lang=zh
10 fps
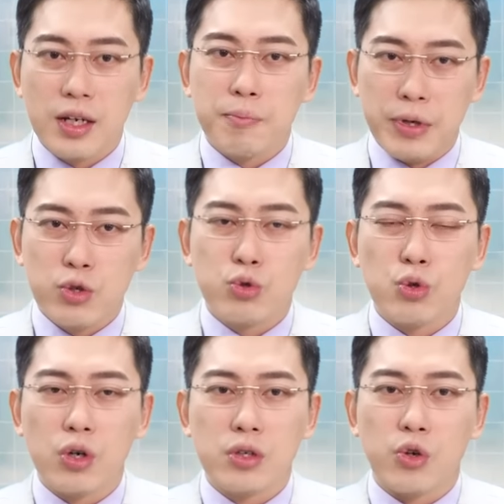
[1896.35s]
比如
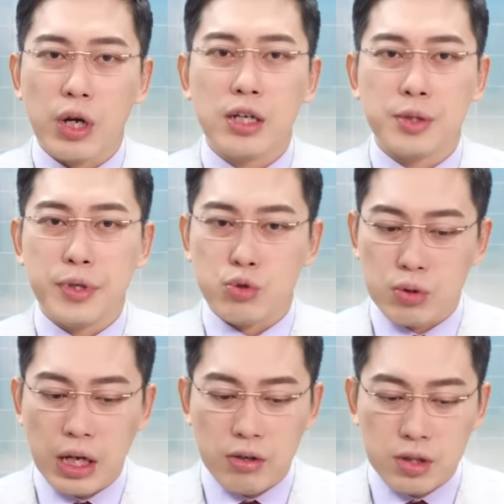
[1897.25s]
说，我刚刚前面也说
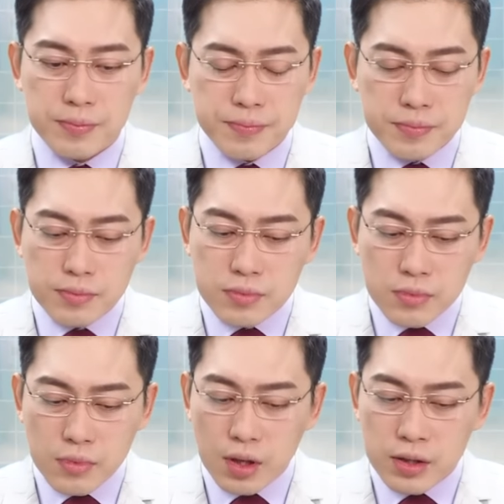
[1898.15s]
到了，
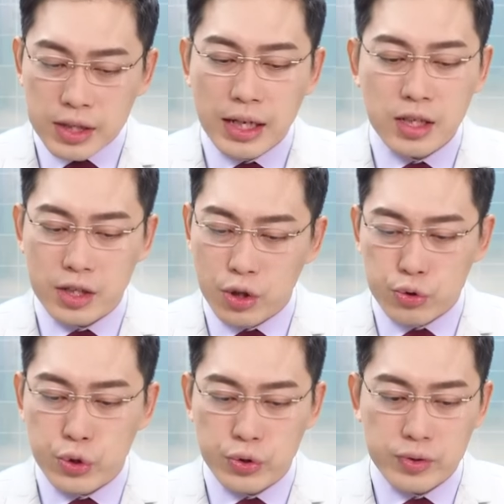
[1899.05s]
你看那很有
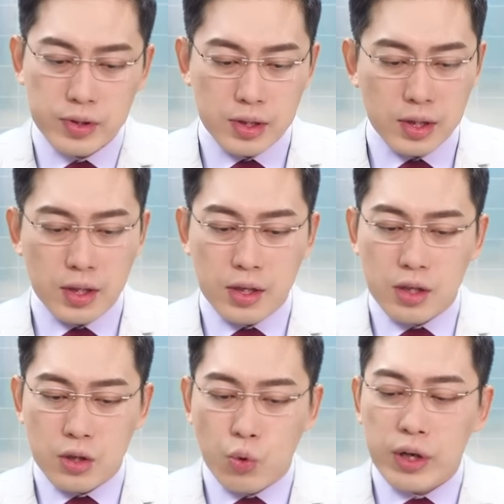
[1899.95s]
趣，
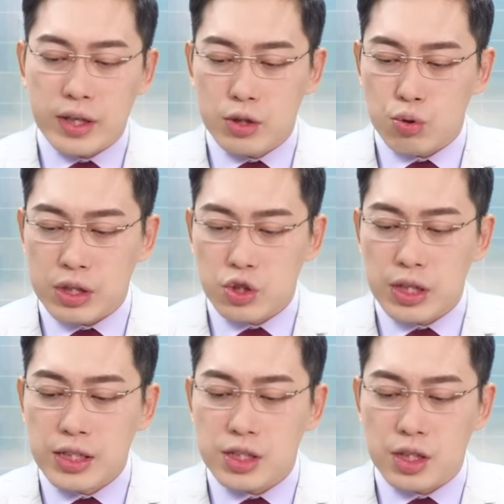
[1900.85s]
我也跟你说，你就
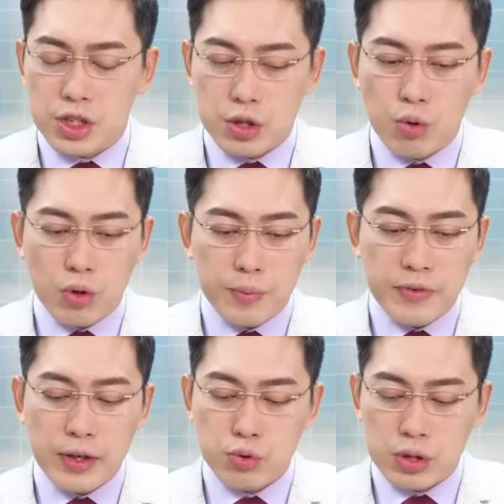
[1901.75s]
盯紧的期货。比
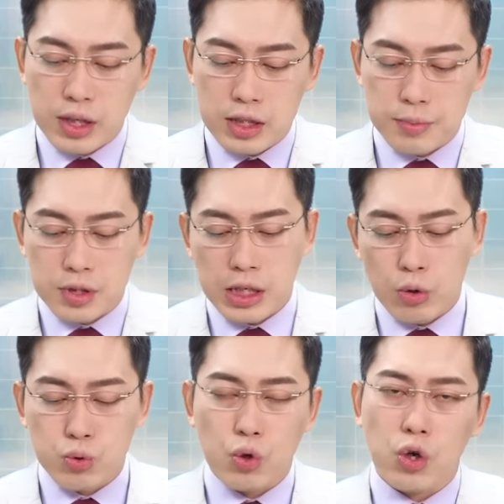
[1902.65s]
方说，你看什么散
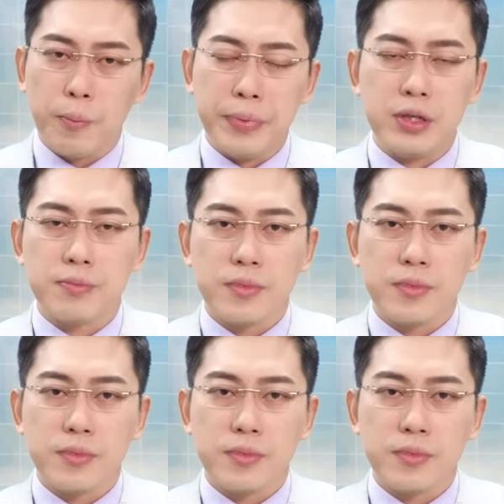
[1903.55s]
户多空比，